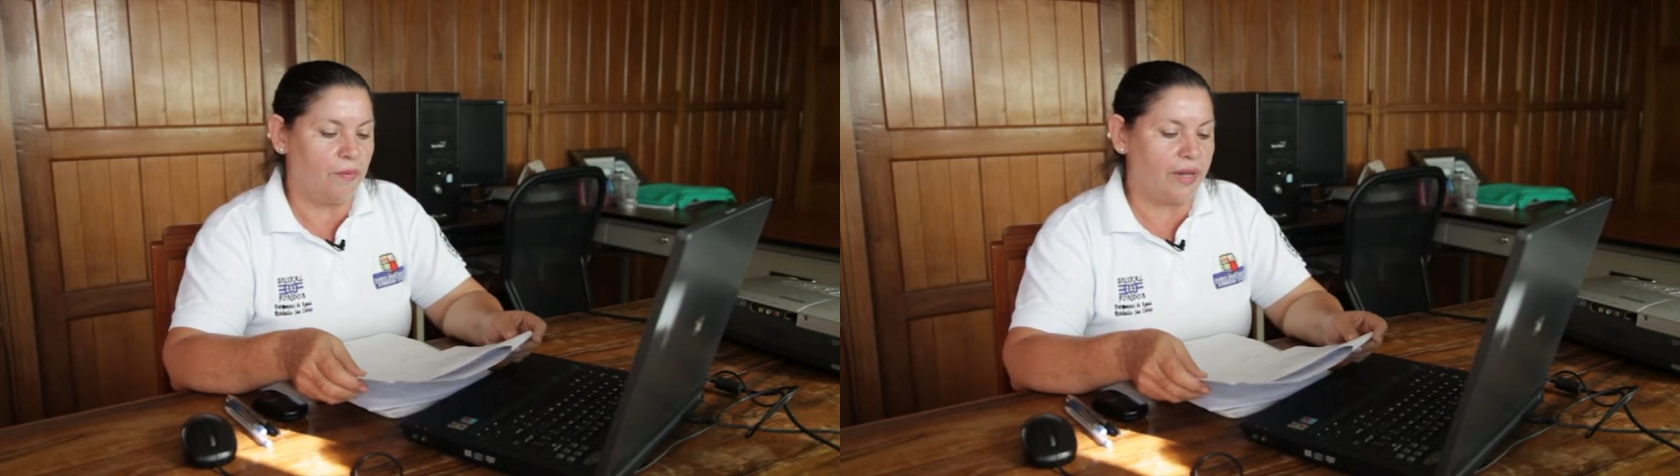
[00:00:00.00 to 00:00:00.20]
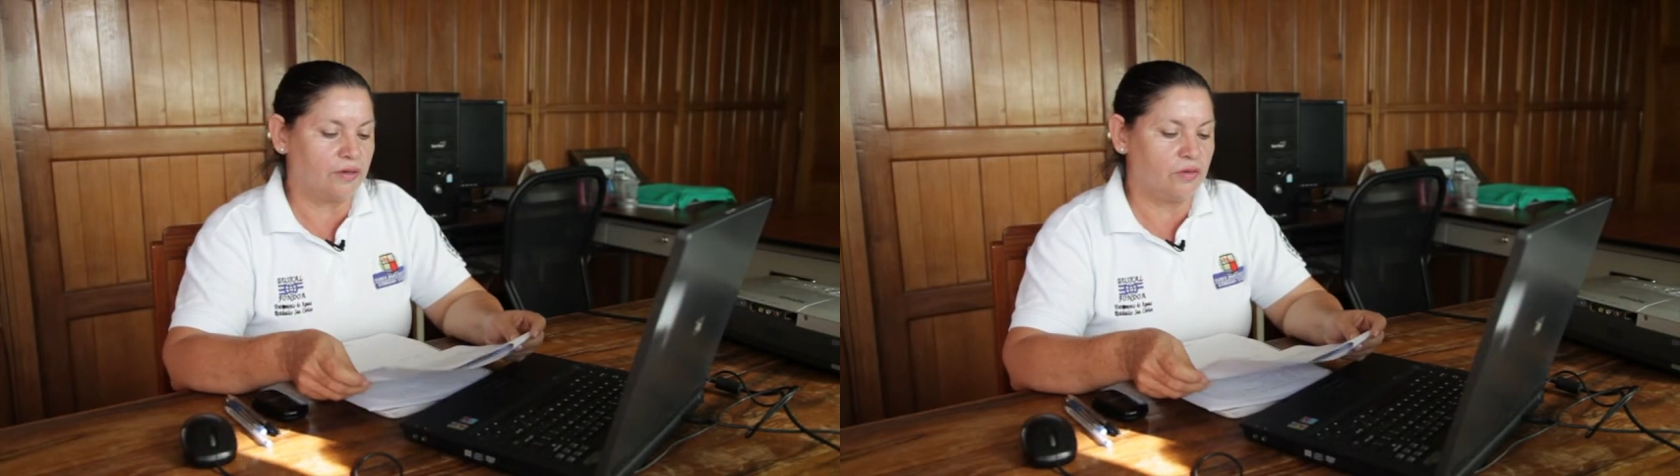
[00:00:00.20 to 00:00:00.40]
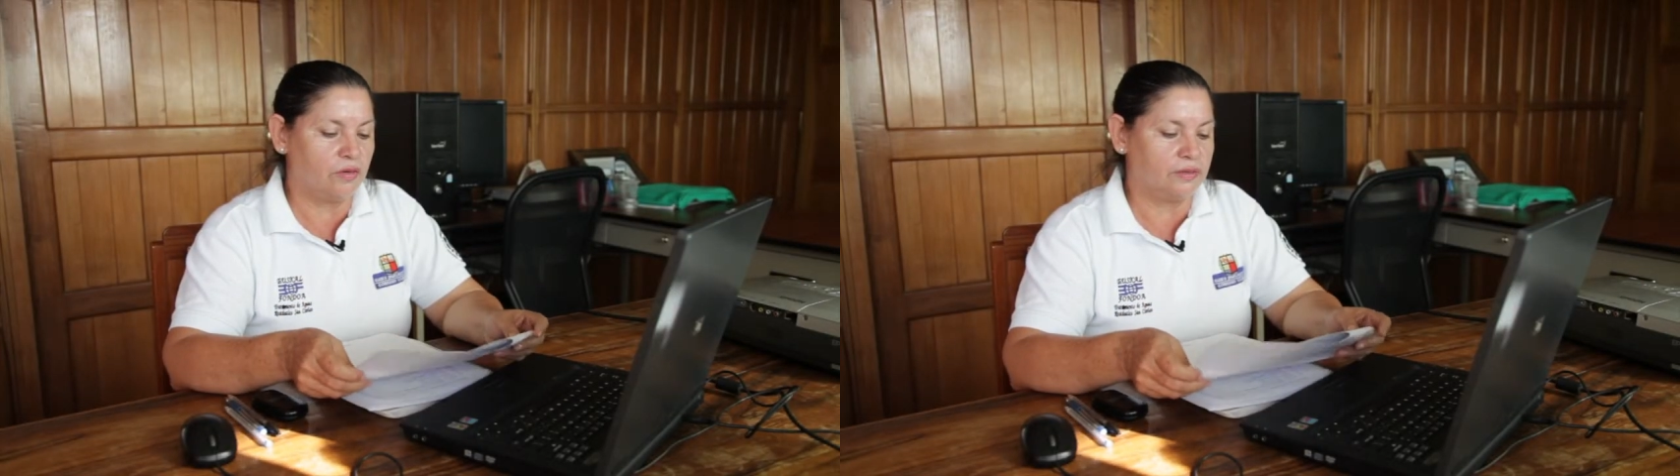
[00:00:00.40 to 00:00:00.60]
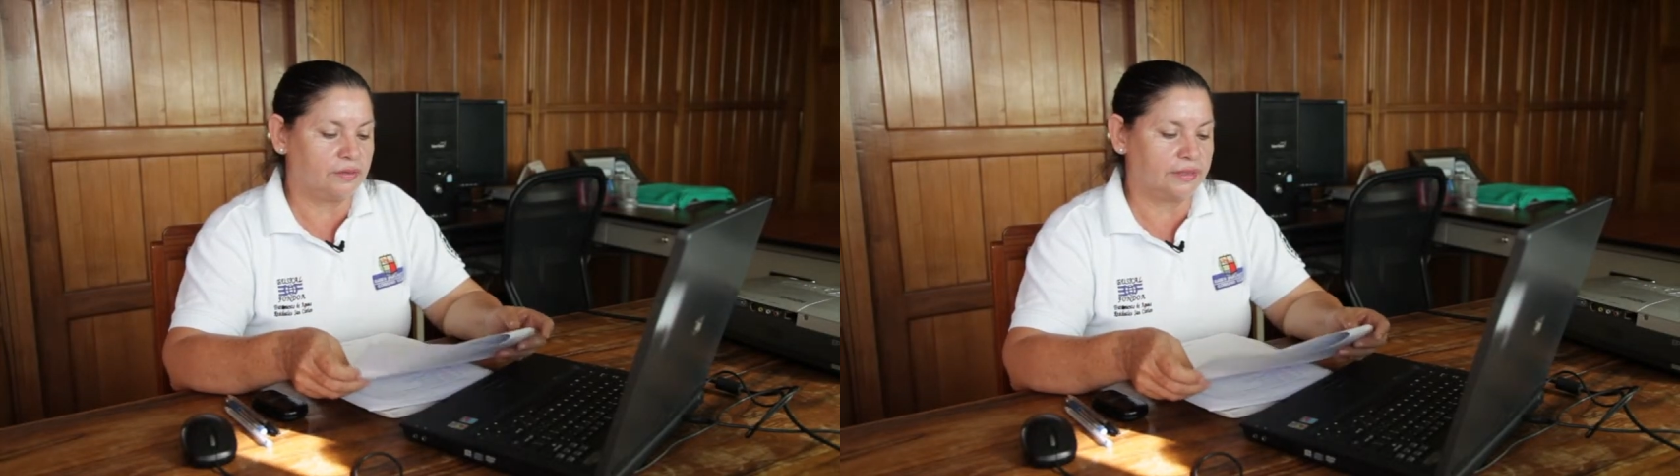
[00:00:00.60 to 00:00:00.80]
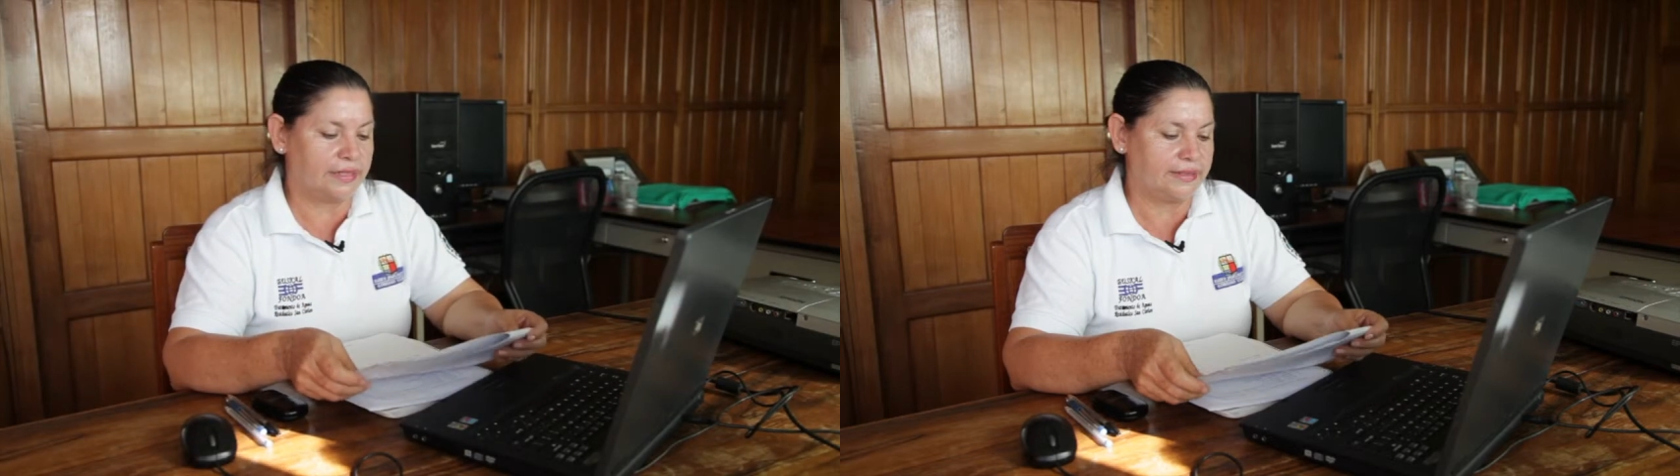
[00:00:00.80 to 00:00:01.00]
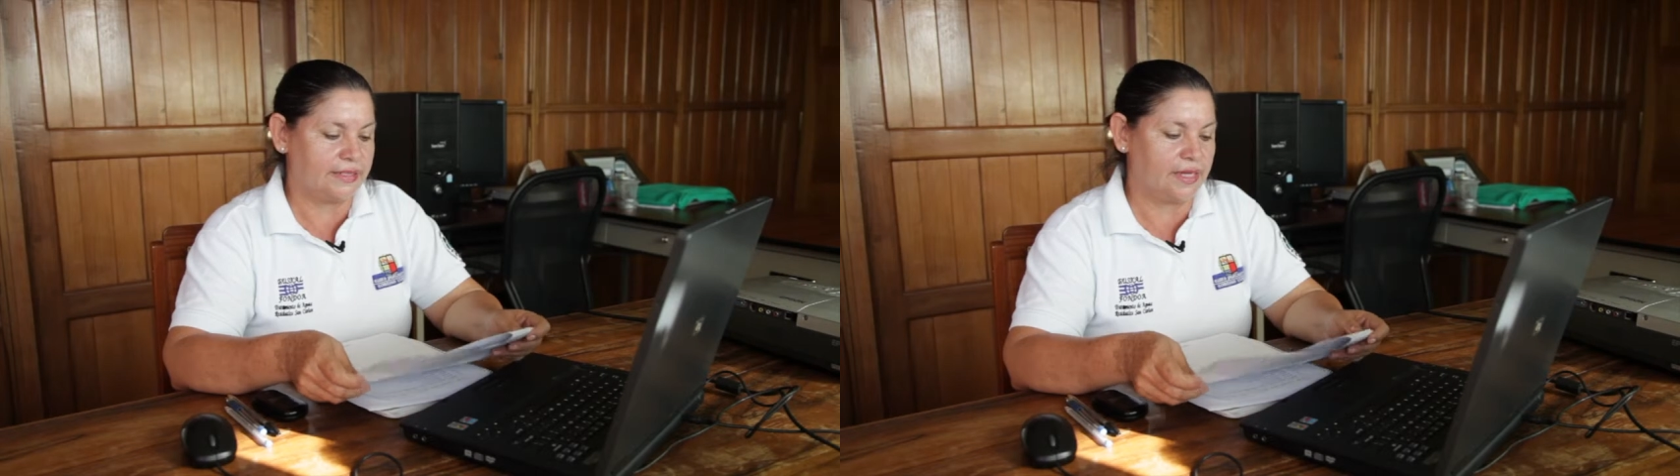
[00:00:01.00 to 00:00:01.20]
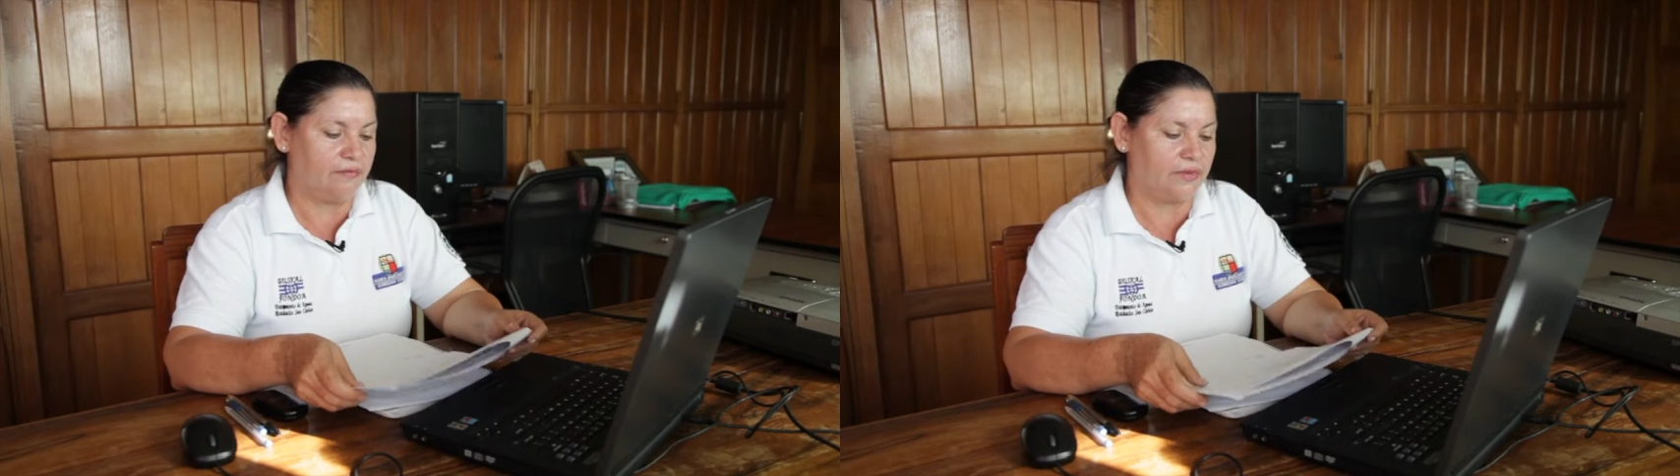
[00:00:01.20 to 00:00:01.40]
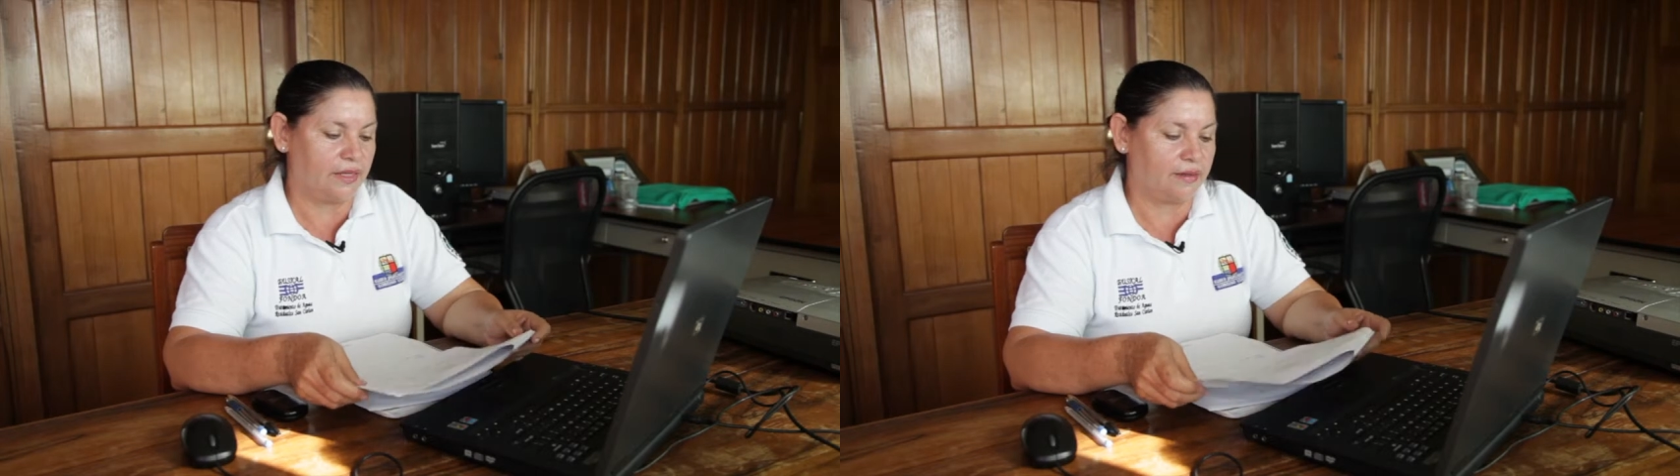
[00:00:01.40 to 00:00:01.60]
barrios
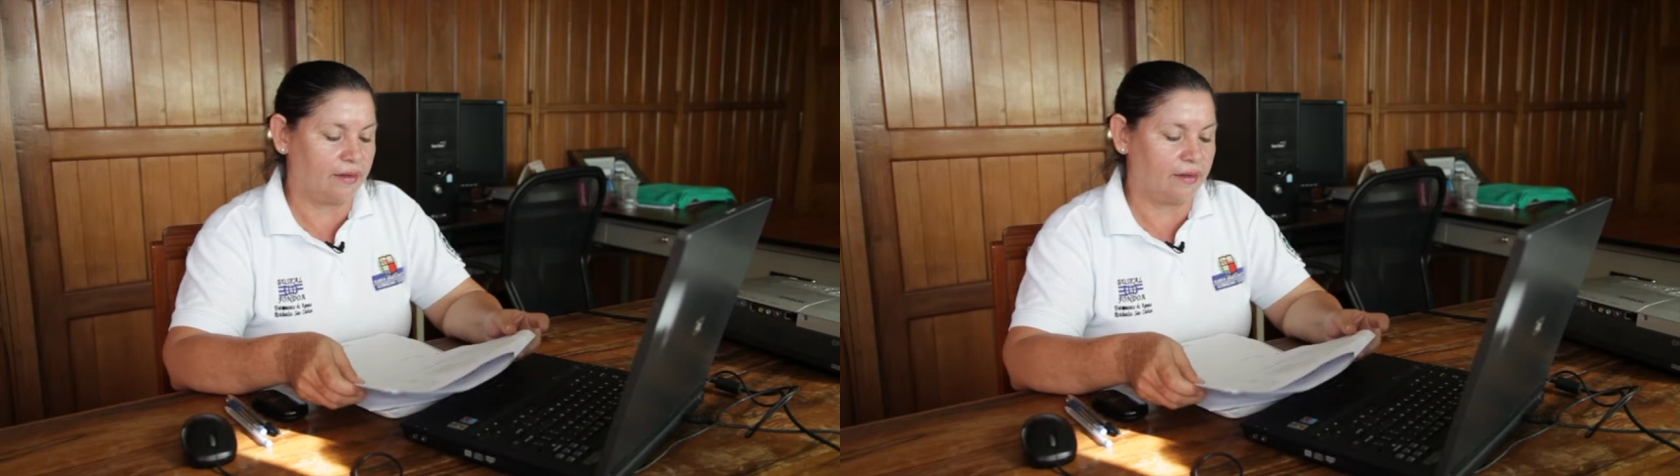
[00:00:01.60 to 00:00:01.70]
recientes,